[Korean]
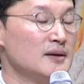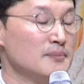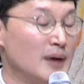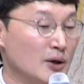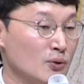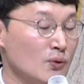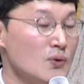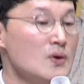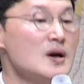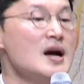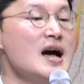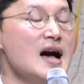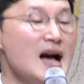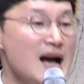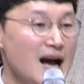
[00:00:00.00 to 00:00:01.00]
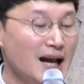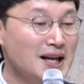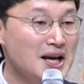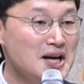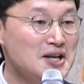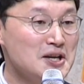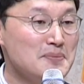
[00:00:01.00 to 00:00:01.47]
바로
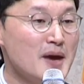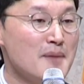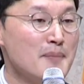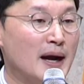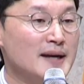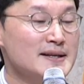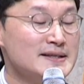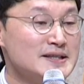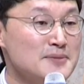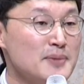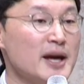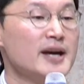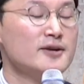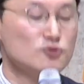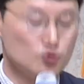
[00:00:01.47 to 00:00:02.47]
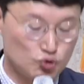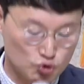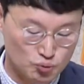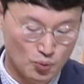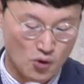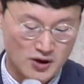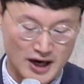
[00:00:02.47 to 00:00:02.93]
하나님의 말씀에
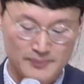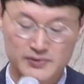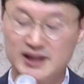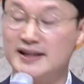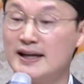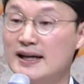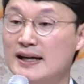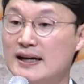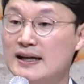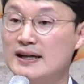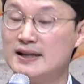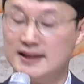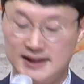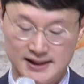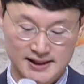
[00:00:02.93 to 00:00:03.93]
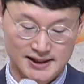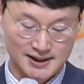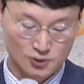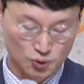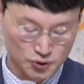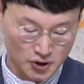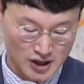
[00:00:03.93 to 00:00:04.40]
주목합니다.
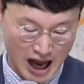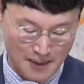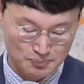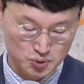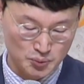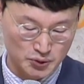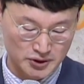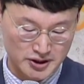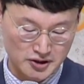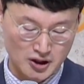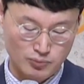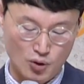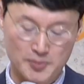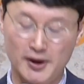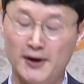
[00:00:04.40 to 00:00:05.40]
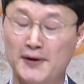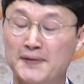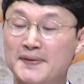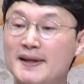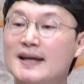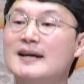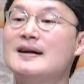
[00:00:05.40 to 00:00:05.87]
9절 앞부분을
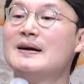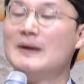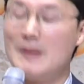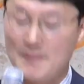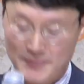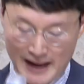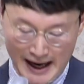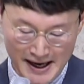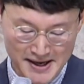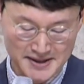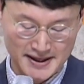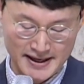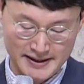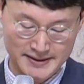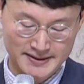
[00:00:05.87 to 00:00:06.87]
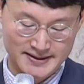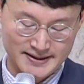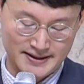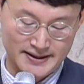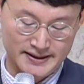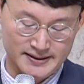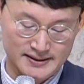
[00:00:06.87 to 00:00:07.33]
읽어보면 나에게
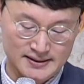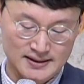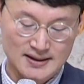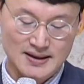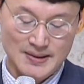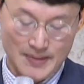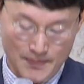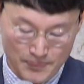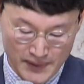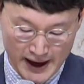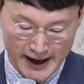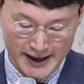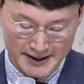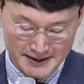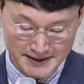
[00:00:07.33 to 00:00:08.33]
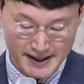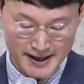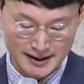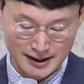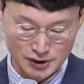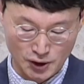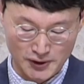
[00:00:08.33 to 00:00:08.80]
이르시기를 내
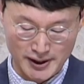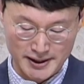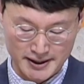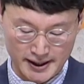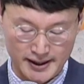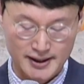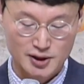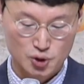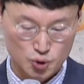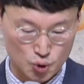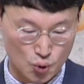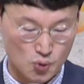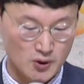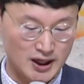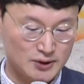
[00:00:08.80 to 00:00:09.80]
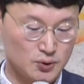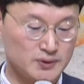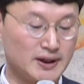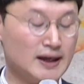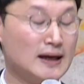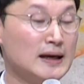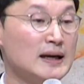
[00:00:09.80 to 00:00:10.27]
은혜가 너에게
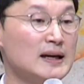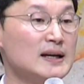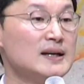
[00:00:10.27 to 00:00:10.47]
족하도다.